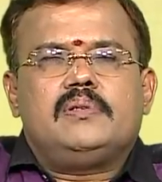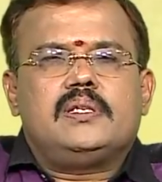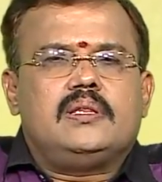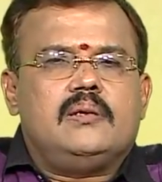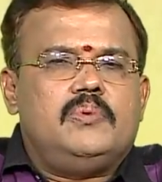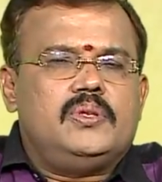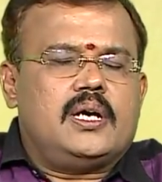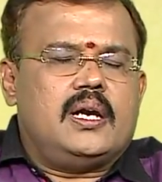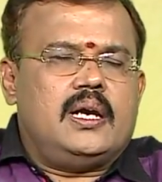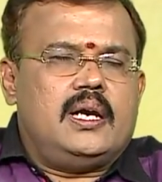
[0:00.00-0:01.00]
விஷயத்தில் பூத
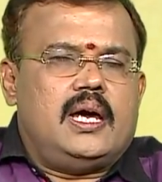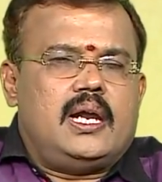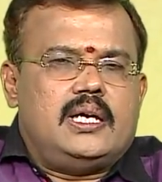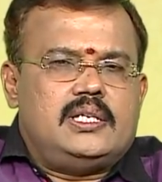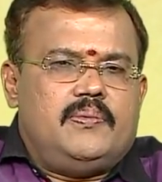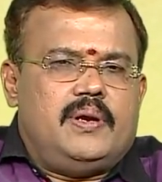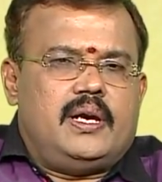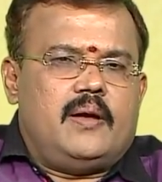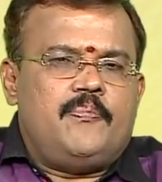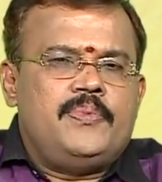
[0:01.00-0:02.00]
கண்ணாடி ஆராய்ச்சி
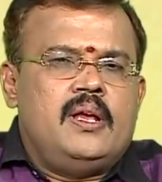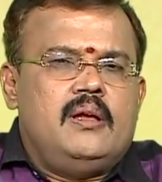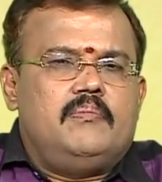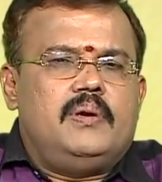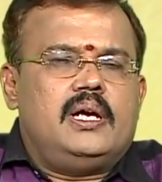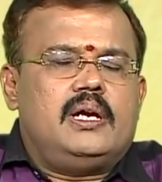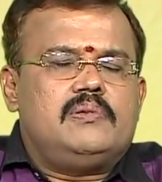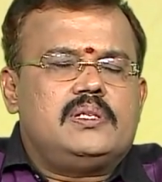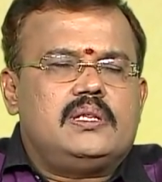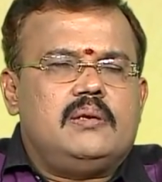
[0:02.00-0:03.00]
வேண்டாம் பிள்ளைகள்
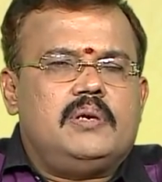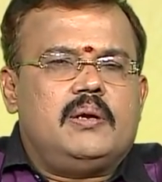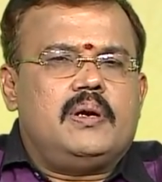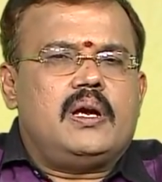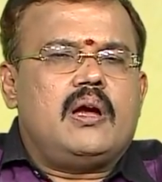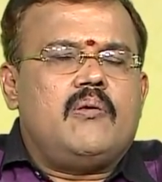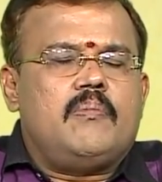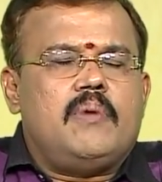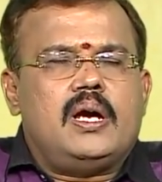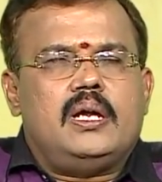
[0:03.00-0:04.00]
விஷயத்தில் மிக மிக
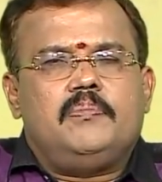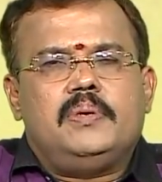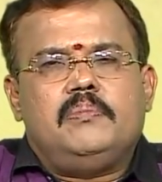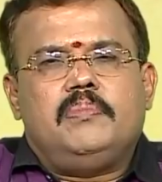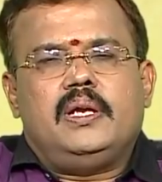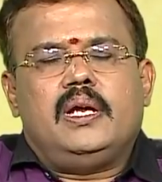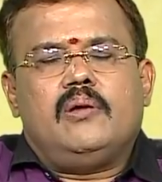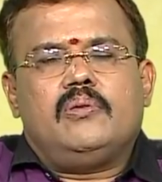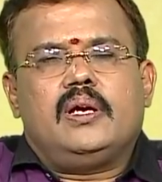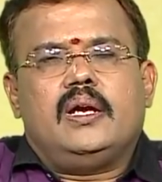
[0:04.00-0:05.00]
கவனமாக இருப்பது பெரிய
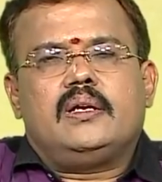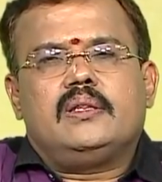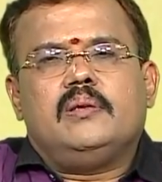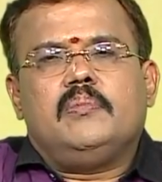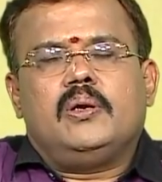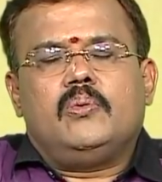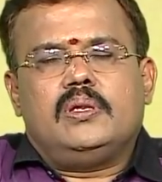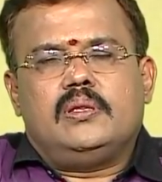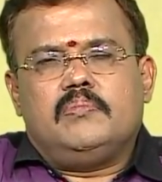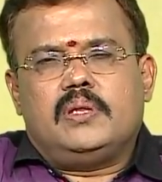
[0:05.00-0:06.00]
அளவுக்கு ஏற்றத்தையும்
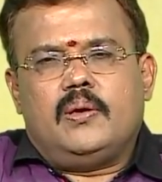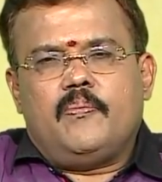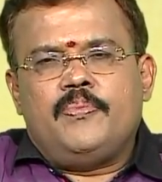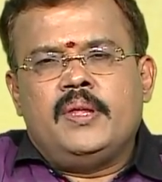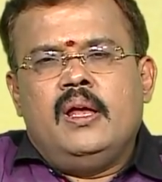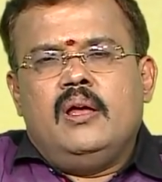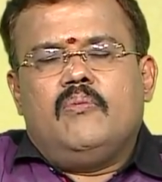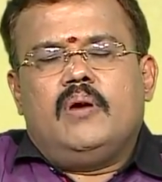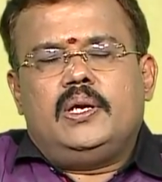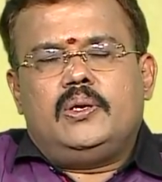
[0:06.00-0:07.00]
அனுகூலத்தையும் தரும்
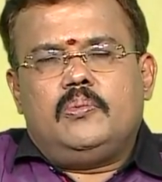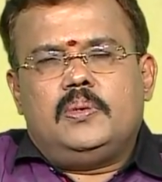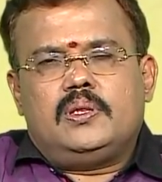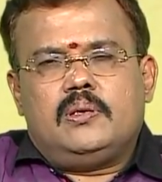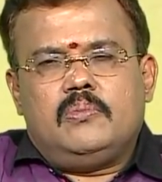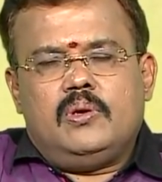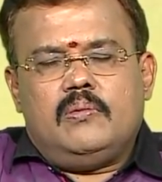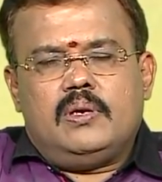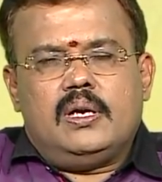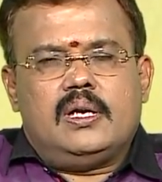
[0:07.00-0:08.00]
உபத்திரம்
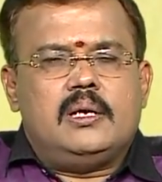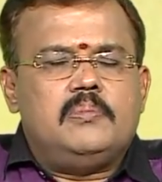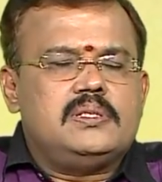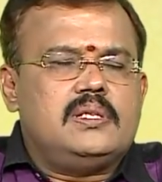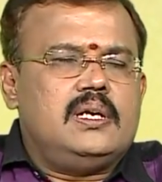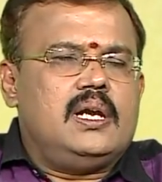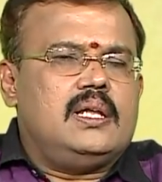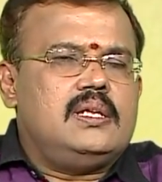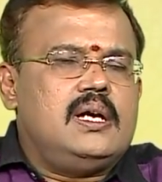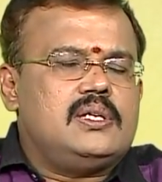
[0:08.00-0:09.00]
உள்ளவர்கள் கர்ப்பஸ்திரிகள்
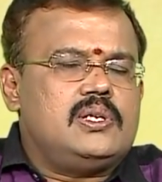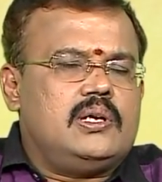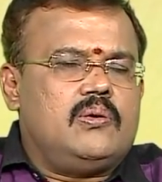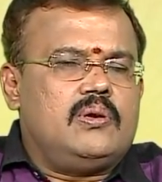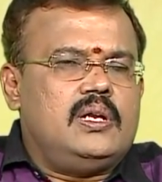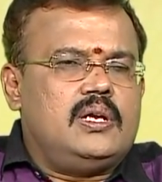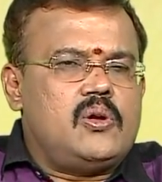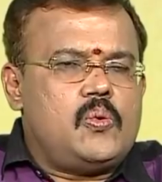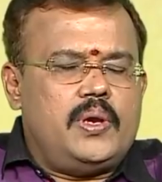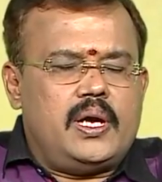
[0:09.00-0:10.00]
அதிக எச்சரிக்கையுடன்
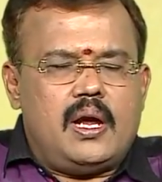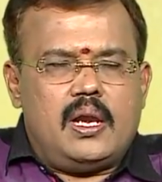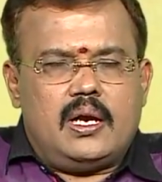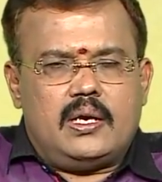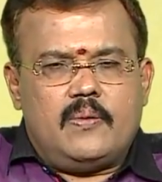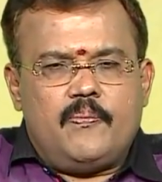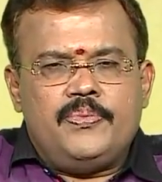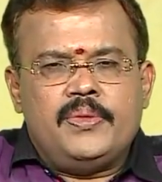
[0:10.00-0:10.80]
இருக்கக்கூடிய காலகட்டம்